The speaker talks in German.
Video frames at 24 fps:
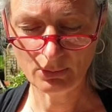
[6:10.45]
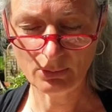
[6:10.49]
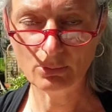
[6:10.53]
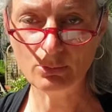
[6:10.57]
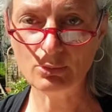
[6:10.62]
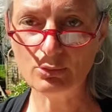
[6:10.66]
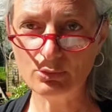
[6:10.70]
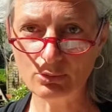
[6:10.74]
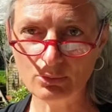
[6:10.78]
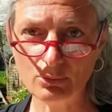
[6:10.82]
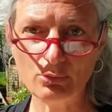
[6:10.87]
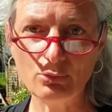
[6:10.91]

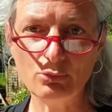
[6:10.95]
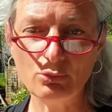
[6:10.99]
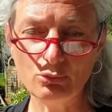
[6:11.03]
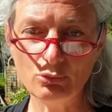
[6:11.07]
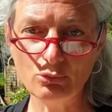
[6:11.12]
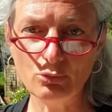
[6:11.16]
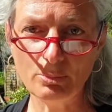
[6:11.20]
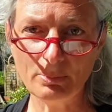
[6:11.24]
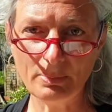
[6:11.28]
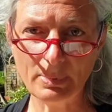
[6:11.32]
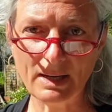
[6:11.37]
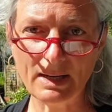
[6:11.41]
Und du
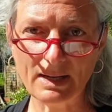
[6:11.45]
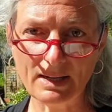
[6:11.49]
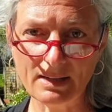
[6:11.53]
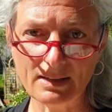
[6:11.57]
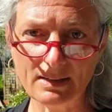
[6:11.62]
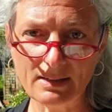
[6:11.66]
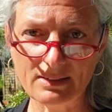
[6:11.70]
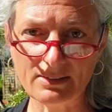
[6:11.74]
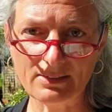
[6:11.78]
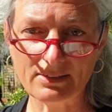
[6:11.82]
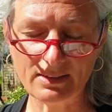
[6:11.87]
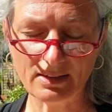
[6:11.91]

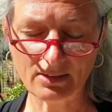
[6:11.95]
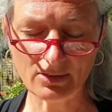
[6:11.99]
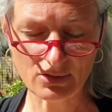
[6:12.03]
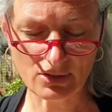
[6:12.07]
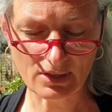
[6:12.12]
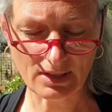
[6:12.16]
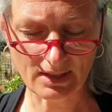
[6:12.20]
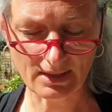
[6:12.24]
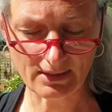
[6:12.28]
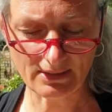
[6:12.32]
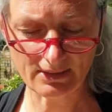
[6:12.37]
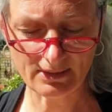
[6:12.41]
behandelst dich
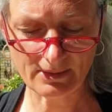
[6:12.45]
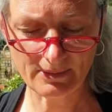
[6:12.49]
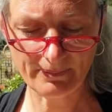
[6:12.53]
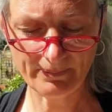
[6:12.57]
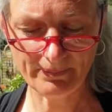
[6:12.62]
schlecht.